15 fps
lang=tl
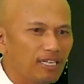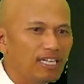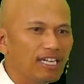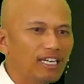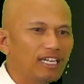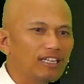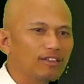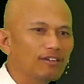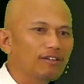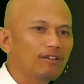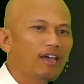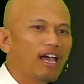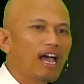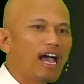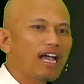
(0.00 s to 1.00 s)
niya dito,
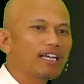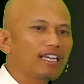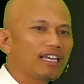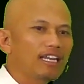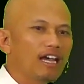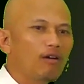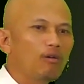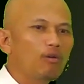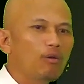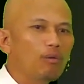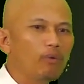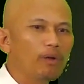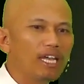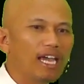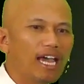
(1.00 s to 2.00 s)
ang
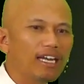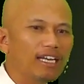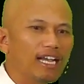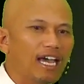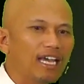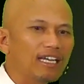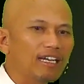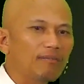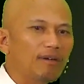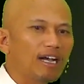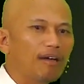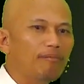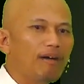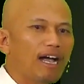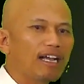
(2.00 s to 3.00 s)
kinauuwian nga ng
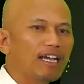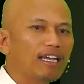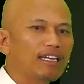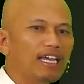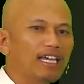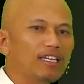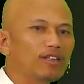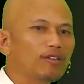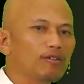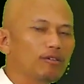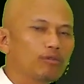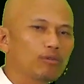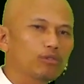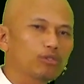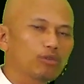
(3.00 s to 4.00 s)
mga bagay na ito,
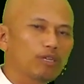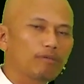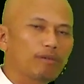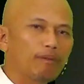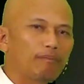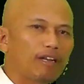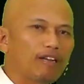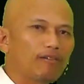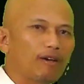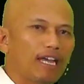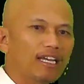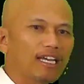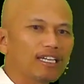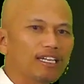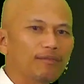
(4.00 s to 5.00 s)
gustong
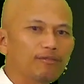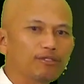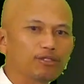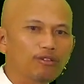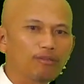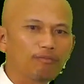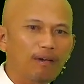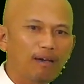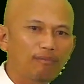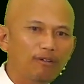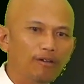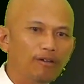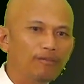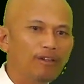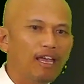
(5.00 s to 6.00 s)
ipapaliwanag ni Apostol
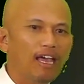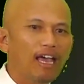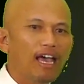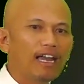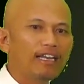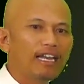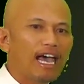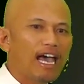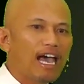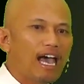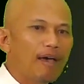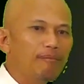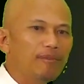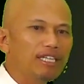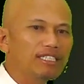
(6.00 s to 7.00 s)
Pablo, na
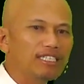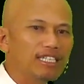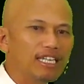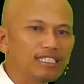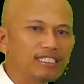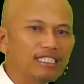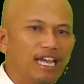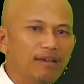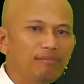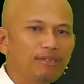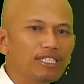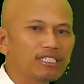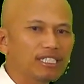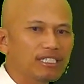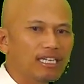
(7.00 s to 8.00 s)
aming sinasabi
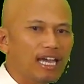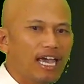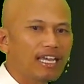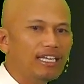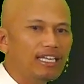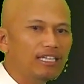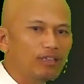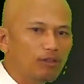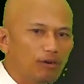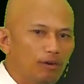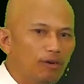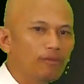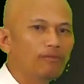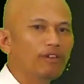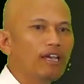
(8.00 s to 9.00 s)
ay
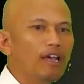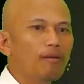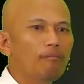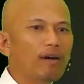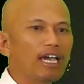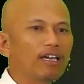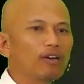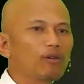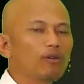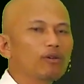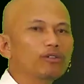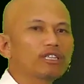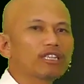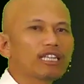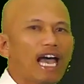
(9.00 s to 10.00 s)
ito,
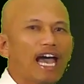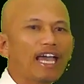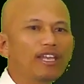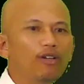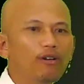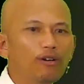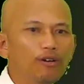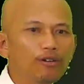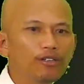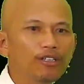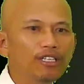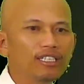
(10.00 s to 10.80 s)
mayroon tayong